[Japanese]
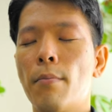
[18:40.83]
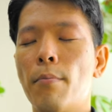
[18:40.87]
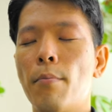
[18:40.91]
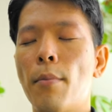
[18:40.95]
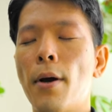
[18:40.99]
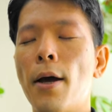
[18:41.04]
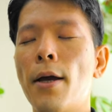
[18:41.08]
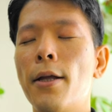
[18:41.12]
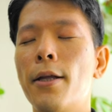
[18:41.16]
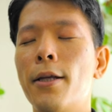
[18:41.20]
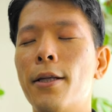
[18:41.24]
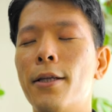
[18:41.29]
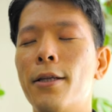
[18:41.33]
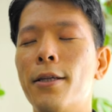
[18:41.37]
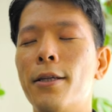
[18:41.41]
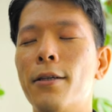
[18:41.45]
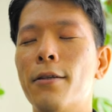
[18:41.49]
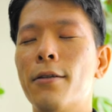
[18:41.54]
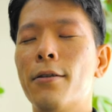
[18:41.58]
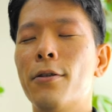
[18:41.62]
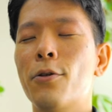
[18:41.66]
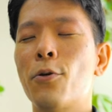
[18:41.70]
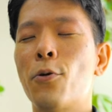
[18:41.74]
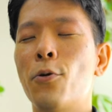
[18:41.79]
毎日
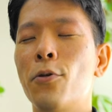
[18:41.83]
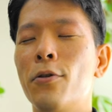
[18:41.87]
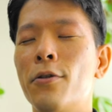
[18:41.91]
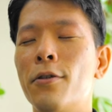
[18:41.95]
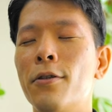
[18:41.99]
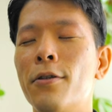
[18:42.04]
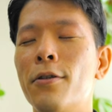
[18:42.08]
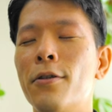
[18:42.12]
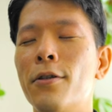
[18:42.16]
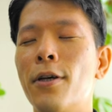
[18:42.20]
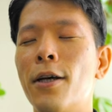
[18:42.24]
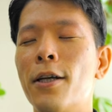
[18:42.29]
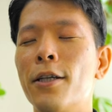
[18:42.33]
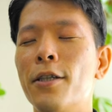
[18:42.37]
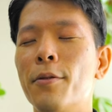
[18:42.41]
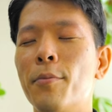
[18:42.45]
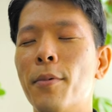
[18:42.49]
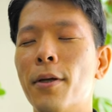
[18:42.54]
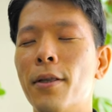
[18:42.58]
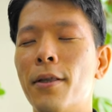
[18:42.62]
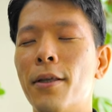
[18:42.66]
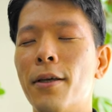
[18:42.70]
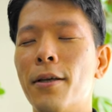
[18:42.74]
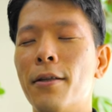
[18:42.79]
少しずつ始
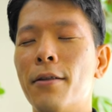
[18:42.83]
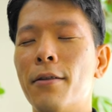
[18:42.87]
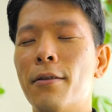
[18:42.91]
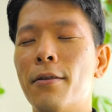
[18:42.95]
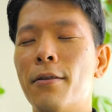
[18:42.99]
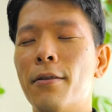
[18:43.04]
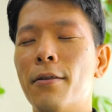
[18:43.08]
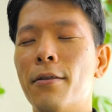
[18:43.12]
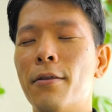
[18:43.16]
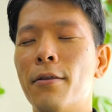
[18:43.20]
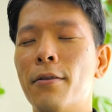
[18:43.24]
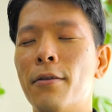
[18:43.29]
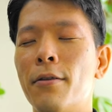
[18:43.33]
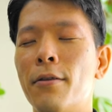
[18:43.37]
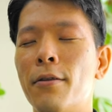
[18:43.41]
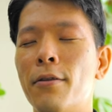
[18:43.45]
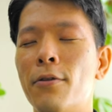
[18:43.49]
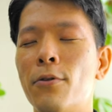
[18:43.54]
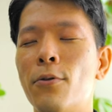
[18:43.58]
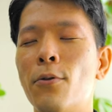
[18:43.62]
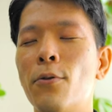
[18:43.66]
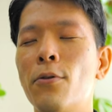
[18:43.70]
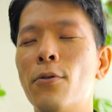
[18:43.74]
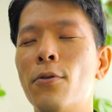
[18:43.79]
めて、
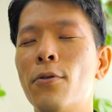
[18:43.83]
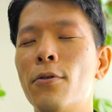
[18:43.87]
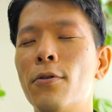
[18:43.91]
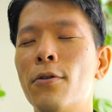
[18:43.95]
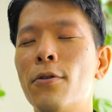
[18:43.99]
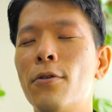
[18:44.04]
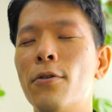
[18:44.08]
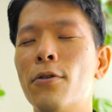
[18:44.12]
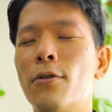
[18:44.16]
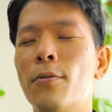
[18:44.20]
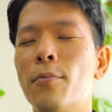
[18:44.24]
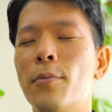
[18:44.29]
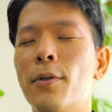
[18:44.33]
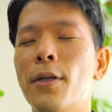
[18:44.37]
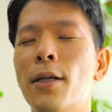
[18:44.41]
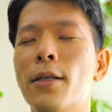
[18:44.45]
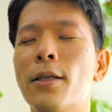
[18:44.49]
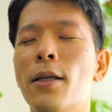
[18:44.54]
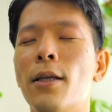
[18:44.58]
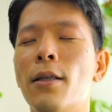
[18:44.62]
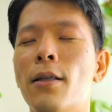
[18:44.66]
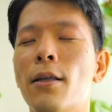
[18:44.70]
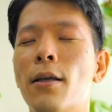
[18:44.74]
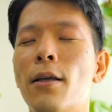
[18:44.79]
ちょっとずつ皆
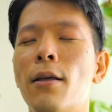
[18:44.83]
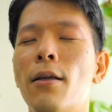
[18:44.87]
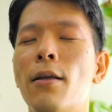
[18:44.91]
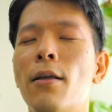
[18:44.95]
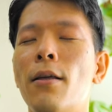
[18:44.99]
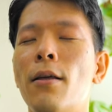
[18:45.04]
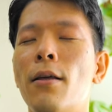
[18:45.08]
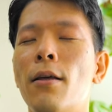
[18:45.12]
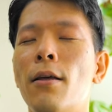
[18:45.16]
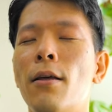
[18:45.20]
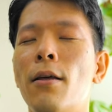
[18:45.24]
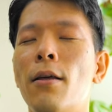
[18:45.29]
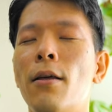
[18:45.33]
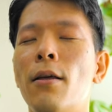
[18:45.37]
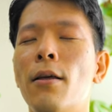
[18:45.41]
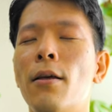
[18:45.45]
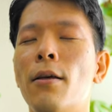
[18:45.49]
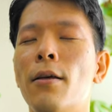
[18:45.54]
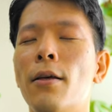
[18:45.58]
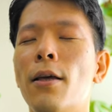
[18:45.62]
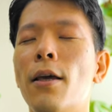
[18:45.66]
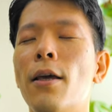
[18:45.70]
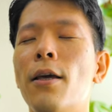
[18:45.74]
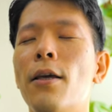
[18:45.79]
さんで
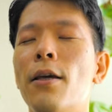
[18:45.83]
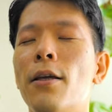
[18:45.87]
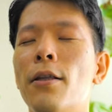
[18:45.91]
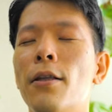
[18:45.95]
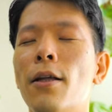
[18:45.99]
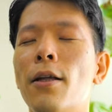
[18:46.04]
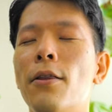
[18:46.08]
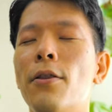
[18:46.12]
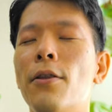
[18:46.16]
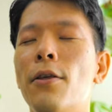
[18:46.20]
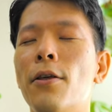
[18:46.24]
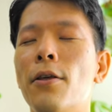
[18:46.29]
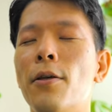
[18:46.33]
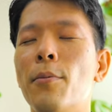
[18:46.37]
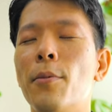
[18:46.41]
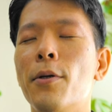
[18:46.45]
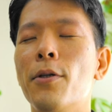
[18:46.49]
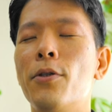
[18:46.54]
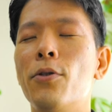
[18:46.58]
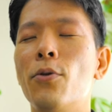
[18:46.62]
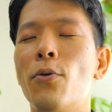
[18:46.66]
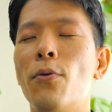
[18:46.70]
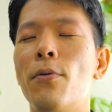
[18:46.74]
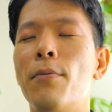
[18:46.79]
元気になっていきま
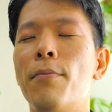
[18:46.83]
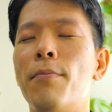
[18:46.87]
しょ